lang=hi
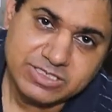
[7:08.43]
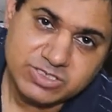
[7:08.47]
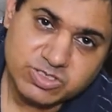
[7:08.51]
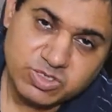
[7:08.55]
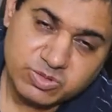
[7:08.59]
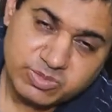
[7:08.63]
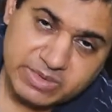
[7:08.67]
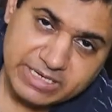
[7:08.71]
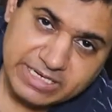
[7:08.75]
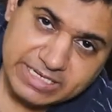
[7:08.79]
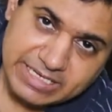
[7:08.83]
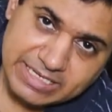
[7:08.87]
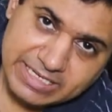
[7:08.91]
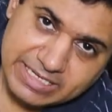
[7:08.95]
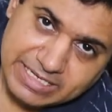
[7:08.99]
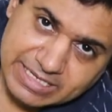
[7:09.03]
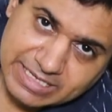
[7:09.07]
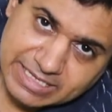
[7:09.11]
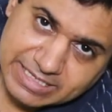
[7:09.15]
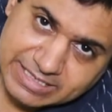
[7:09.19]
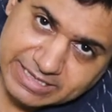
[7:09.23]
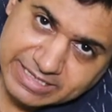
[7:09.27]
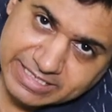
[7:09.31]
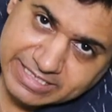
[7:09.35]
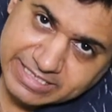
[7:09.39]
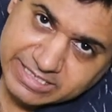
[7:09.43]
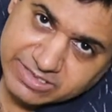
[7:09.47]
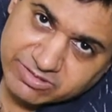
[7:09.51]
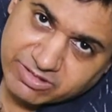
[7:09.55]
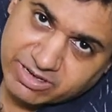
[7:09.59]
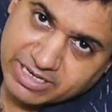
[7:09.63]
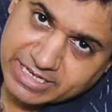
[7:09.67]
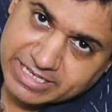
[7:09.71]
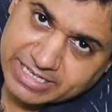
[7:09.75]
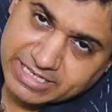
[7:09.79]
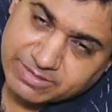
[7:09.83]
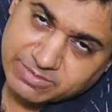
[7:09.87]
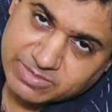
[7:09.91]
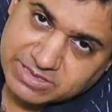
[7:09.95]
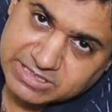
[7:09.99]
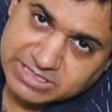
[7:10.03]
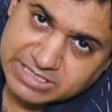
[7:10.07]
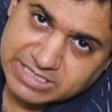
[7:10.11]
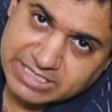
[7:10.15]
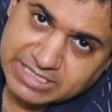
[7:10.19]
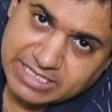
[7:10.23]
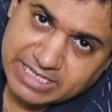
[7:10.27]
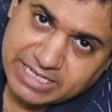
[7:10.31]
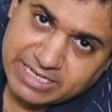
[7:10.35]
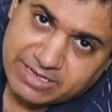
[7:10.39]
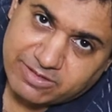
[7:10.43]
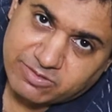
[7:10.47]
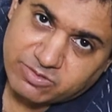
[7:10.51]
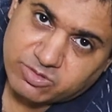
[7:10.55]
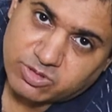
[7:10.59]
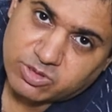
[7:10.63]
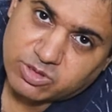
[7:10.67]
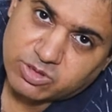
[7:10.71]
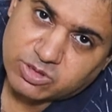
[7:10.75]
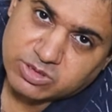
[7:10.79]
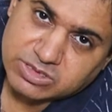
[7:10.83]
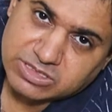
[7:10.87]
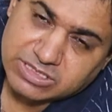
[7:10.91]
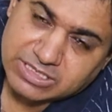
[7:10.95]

जो मेरी तीस वाट की मशीन है वो